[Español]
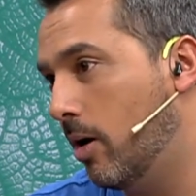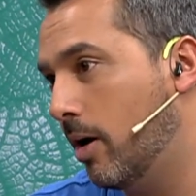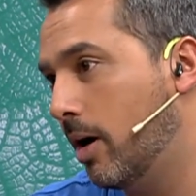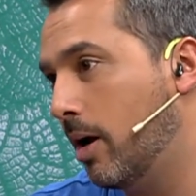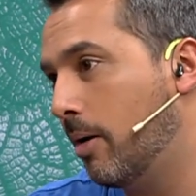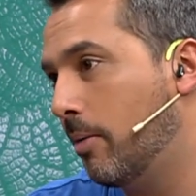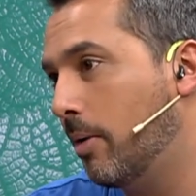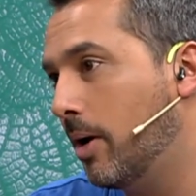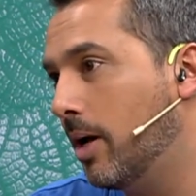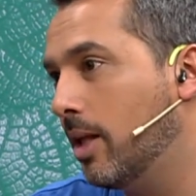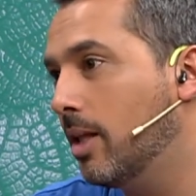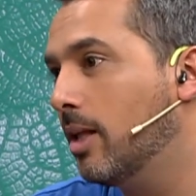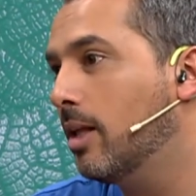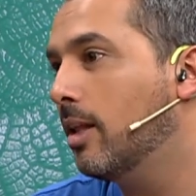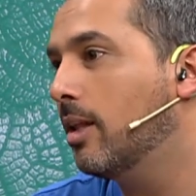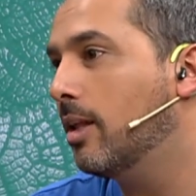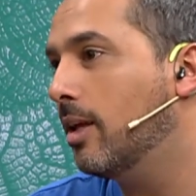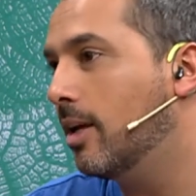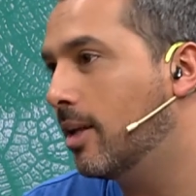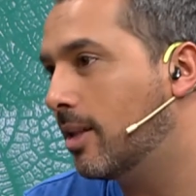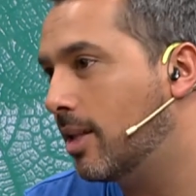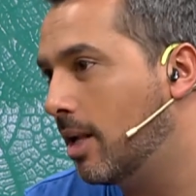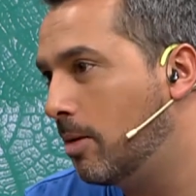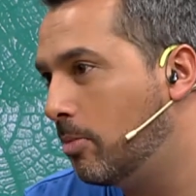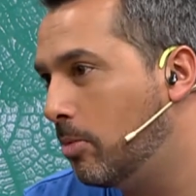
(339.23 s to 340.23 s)
Ahora
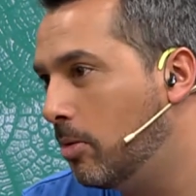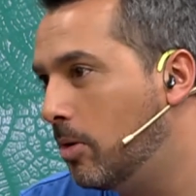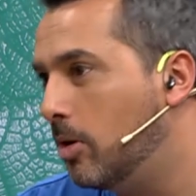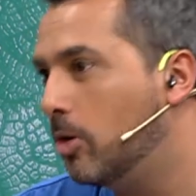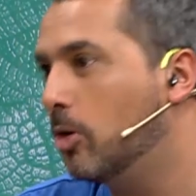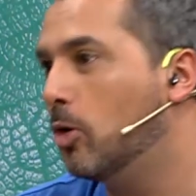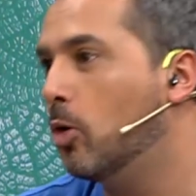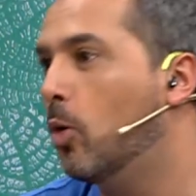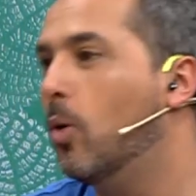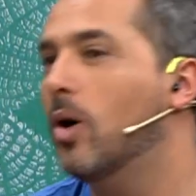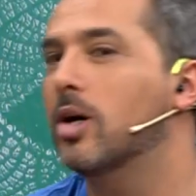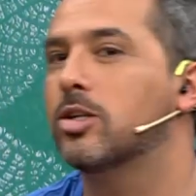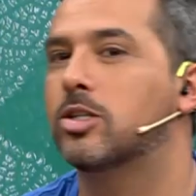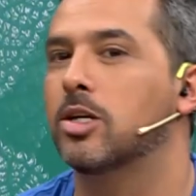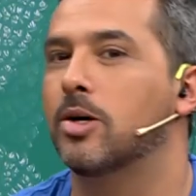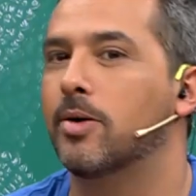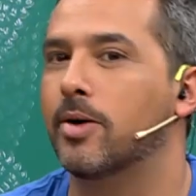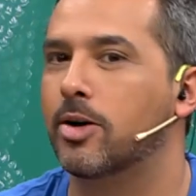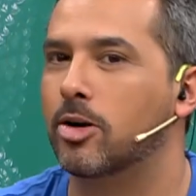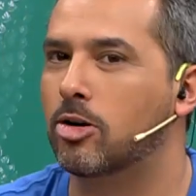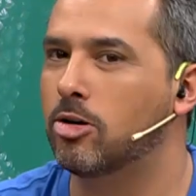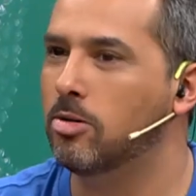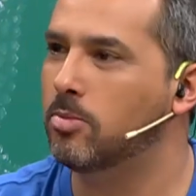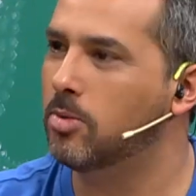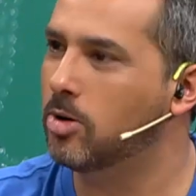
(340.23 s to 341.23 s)
vienen y está el público uruguayo, a
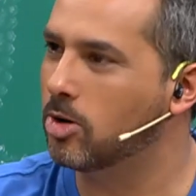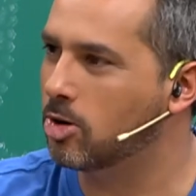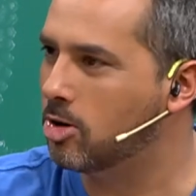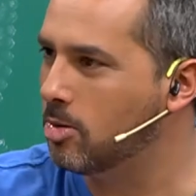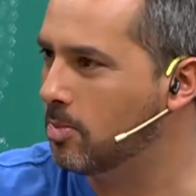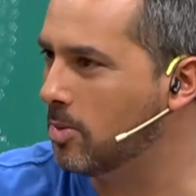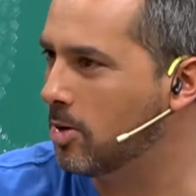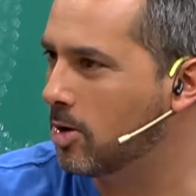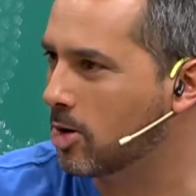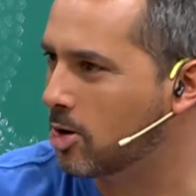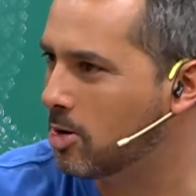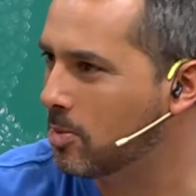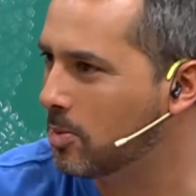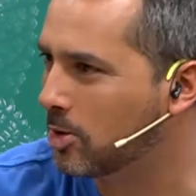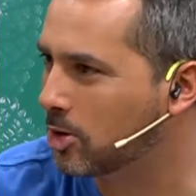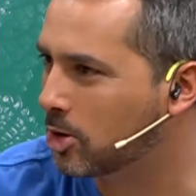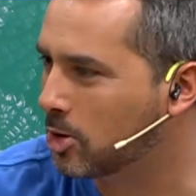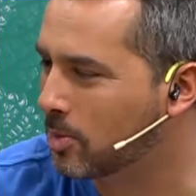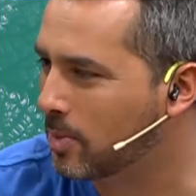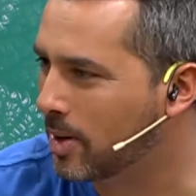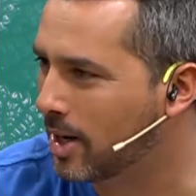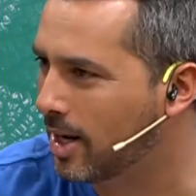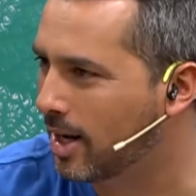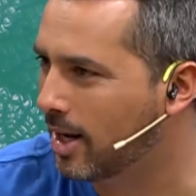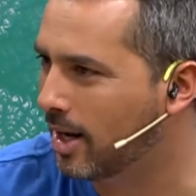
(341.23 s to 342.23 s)
ver cómo, cómo, cómo
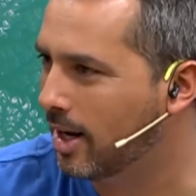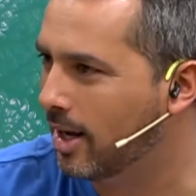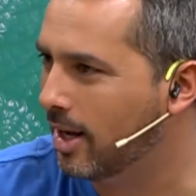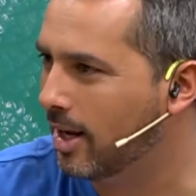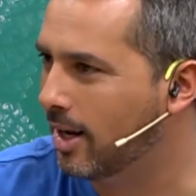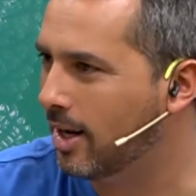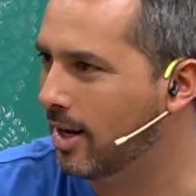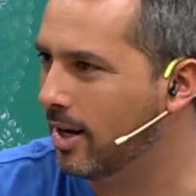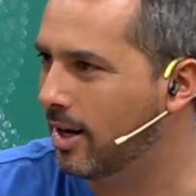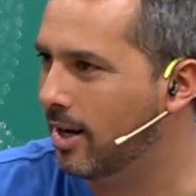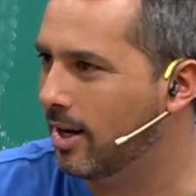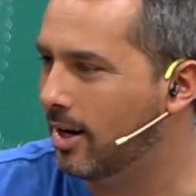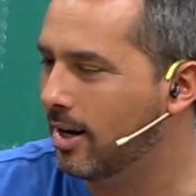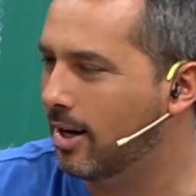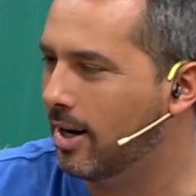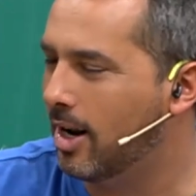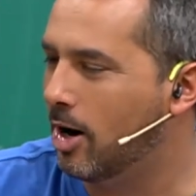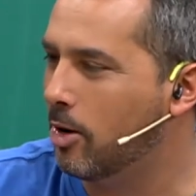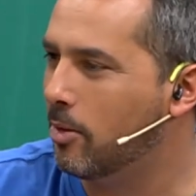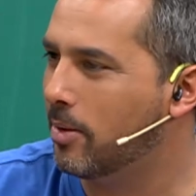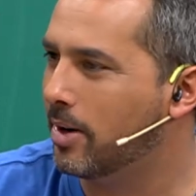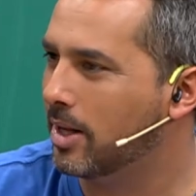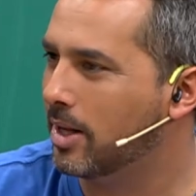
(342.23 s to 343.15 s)
toma el, la obra